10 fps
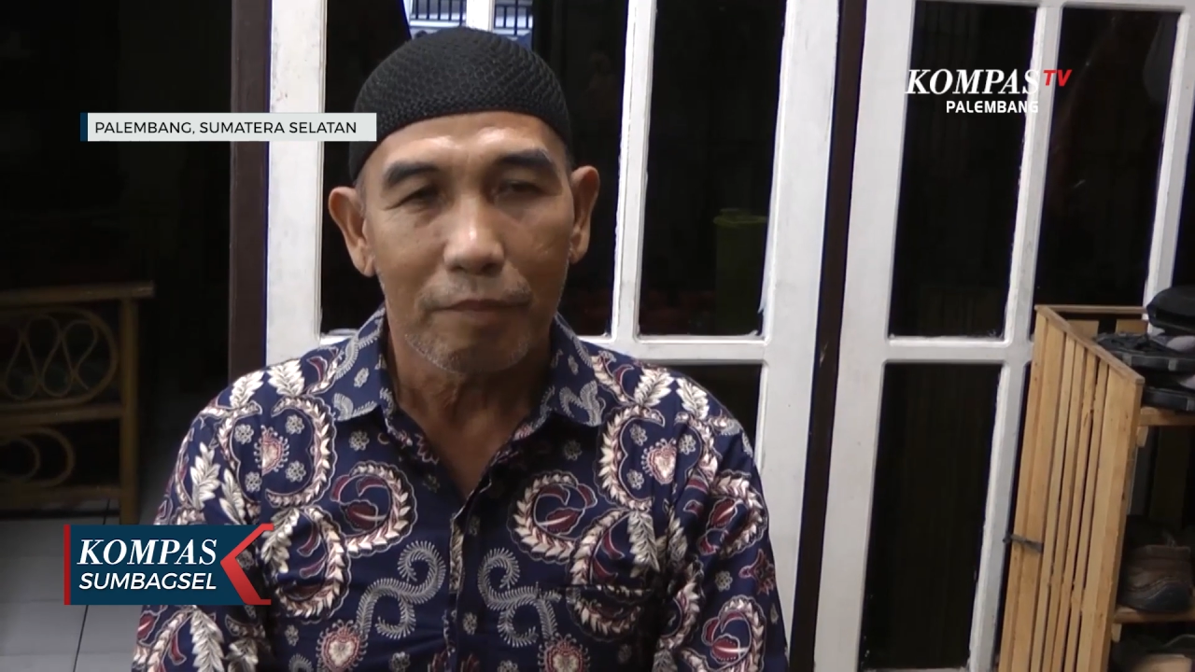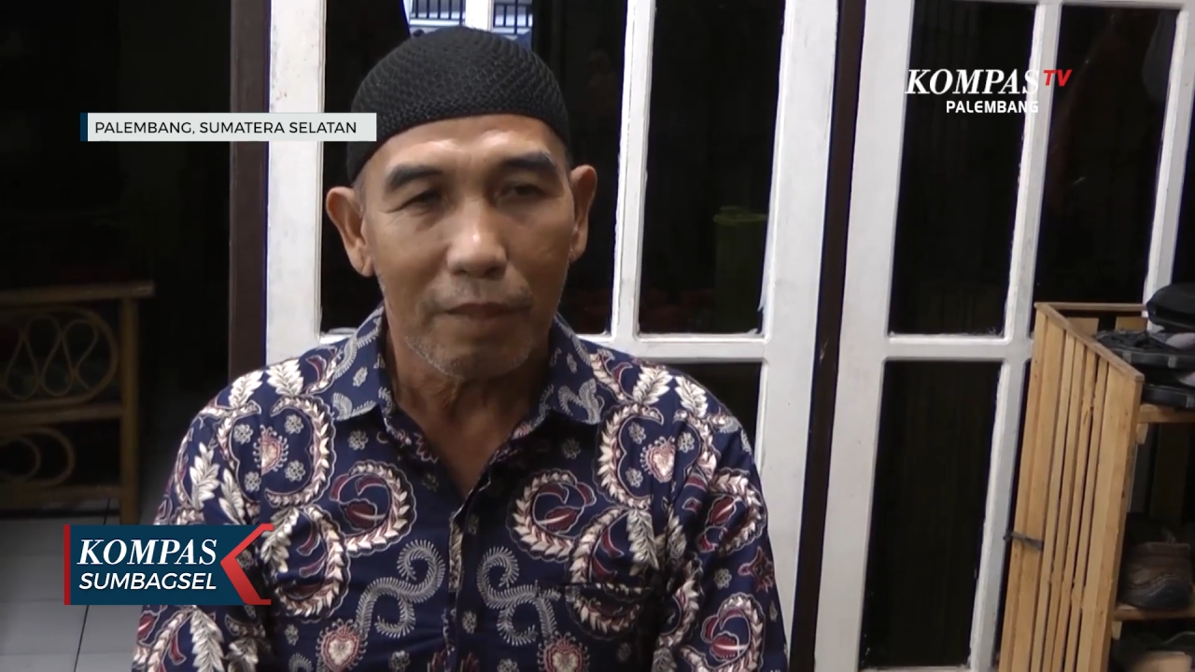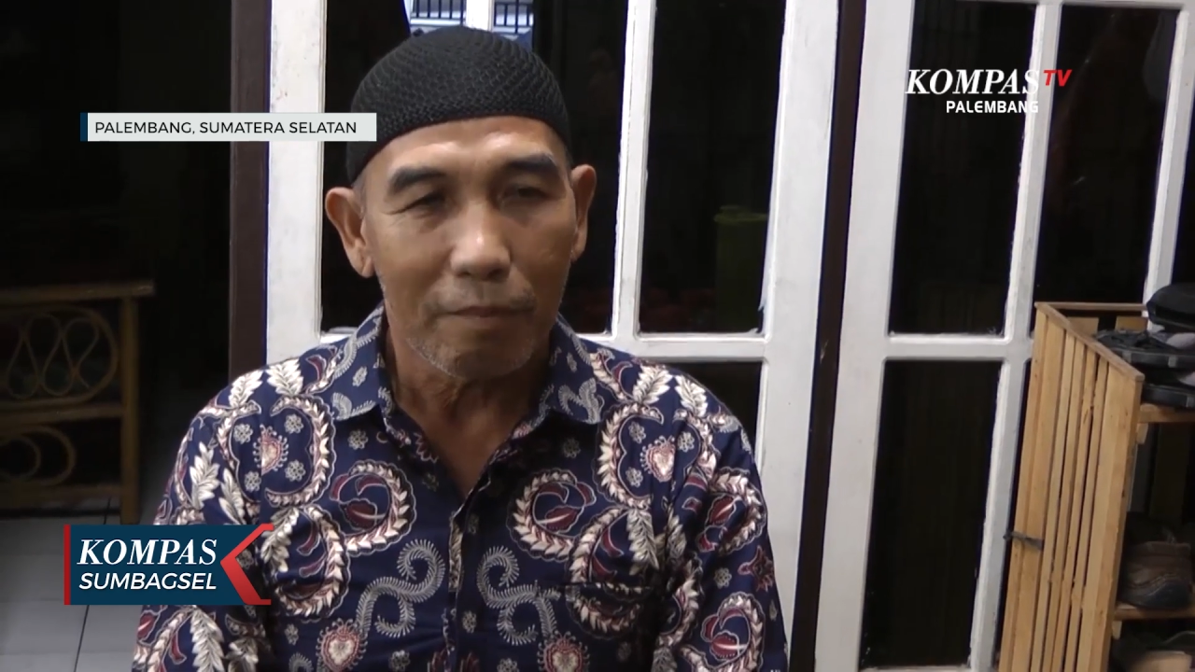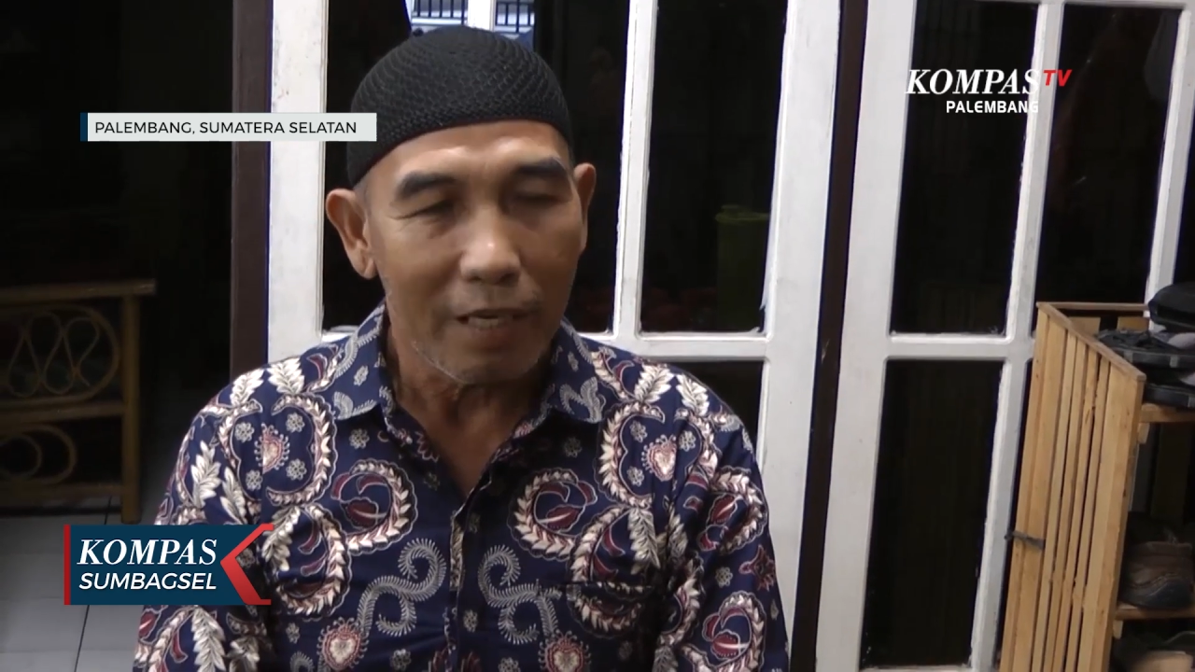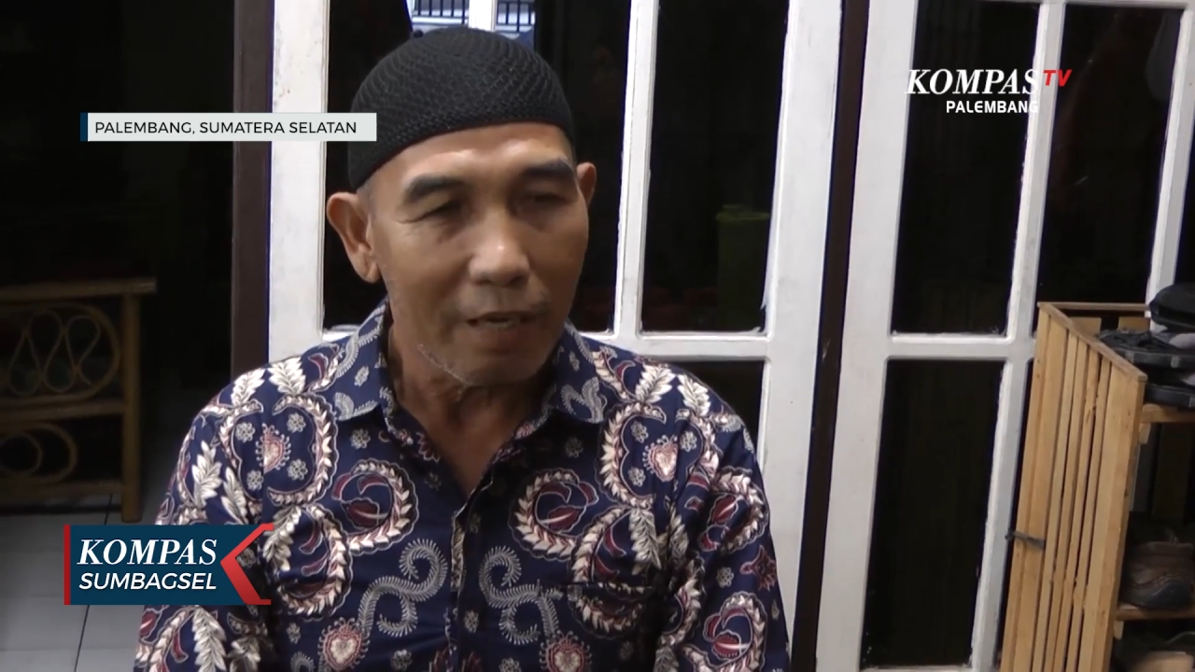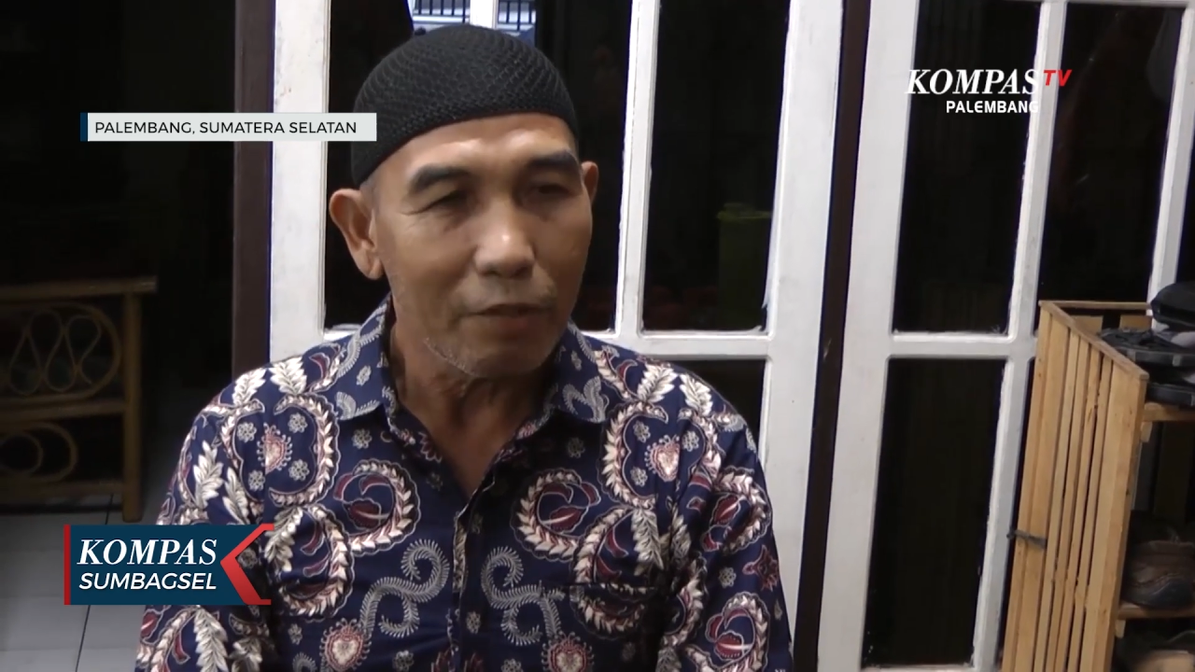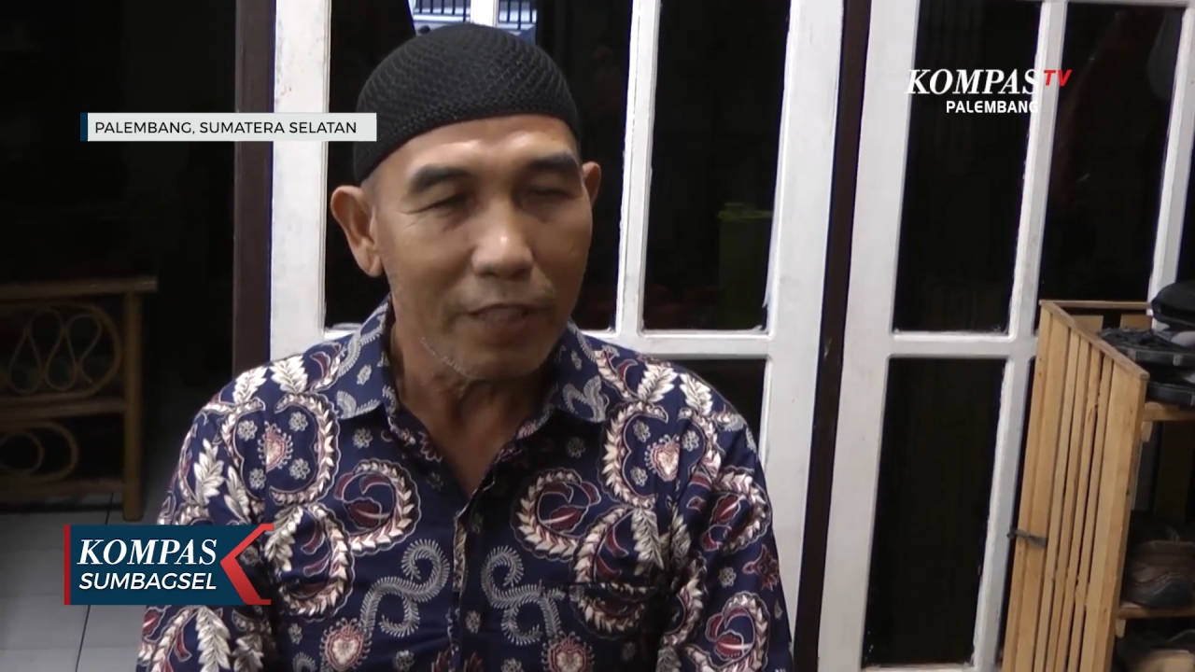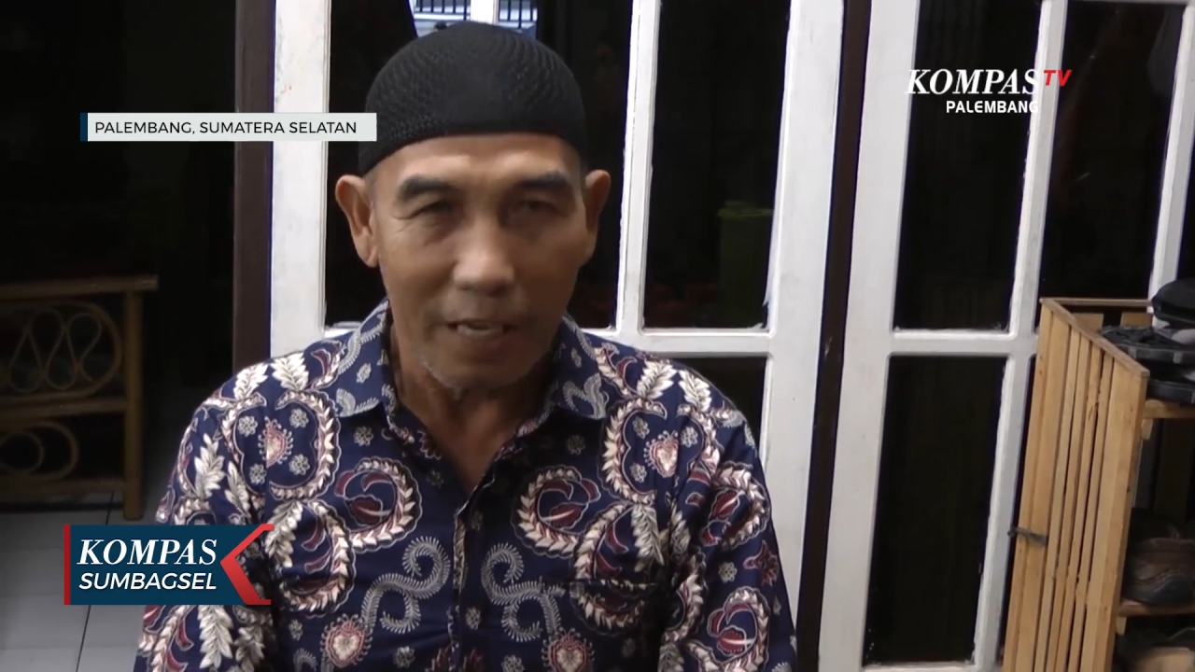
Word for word: marah-marah aku